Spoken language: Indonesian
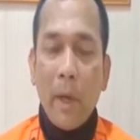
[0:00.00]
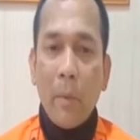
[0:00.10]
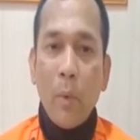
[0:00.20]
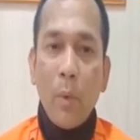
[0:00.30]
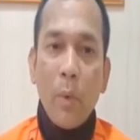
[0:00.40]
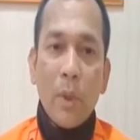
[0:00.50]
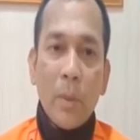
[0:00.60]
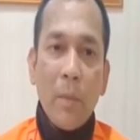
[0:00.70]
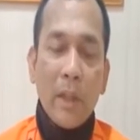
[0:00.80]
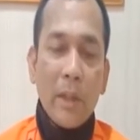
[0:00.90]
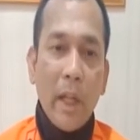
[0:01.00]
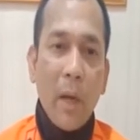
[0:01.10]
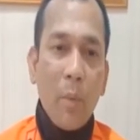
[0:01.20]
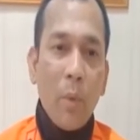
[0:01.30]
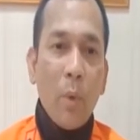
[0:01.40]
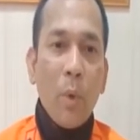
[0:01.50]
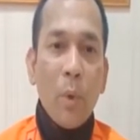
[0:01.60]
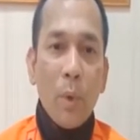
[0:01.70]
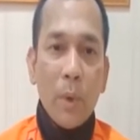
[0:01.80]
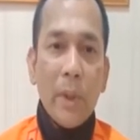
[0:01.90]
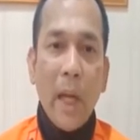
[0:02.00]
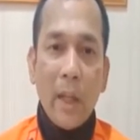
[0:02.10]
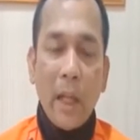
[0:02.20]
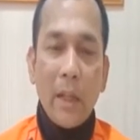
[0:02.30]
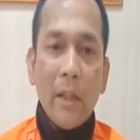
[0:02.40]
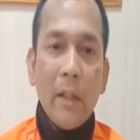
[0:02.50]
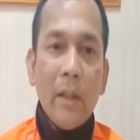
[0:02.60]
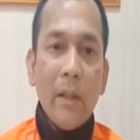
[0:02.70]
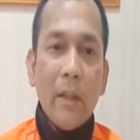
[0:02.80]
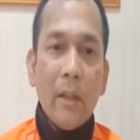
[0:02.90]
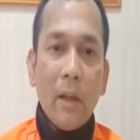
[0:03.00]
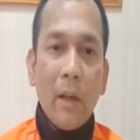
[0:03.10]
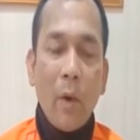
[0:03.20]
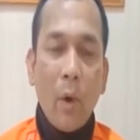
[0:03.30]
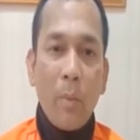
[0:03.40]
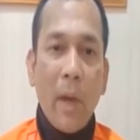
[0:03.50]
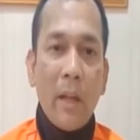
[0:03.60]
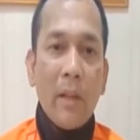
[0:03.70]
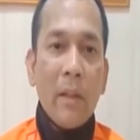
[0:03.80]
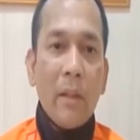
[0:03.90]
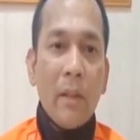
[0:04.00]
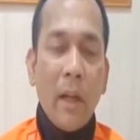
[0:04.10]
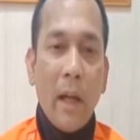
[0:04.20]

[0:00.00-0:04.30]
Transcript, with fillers: pada pukul 11.30 siang tadi eh, korban